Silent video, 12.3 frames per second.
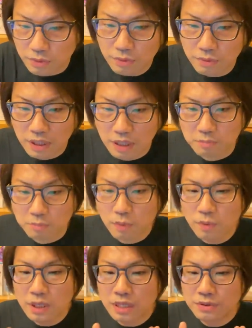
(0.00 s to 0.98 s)
要は
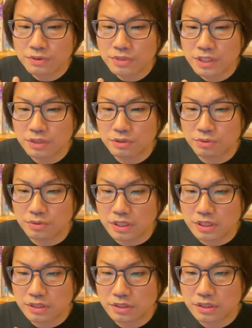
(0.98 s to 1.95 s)
ボーカルユニット
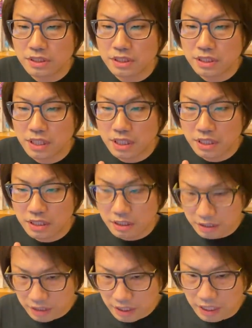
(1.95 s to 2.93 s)
について
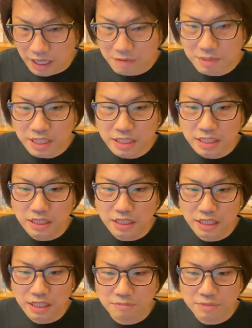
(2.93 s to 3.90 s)
があまり
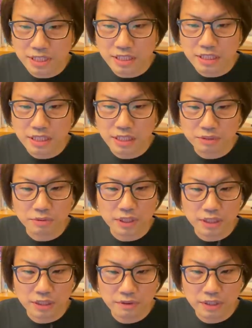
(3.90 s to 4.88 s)
アメリカと
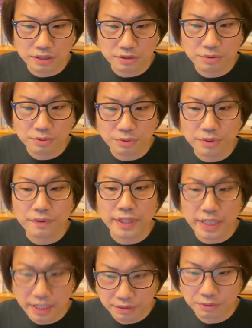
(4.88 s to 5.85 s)
かでは有効では
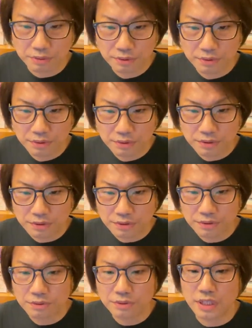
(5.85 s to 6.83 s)
ないと
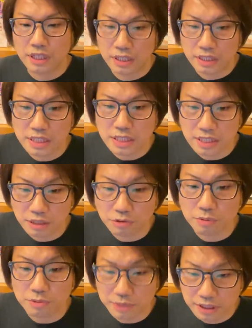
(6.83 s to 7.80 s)
いうような話だ
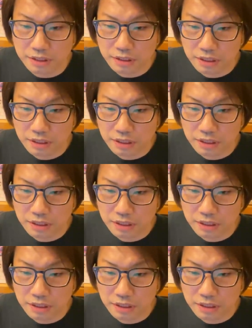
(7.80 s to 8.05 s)
と思います。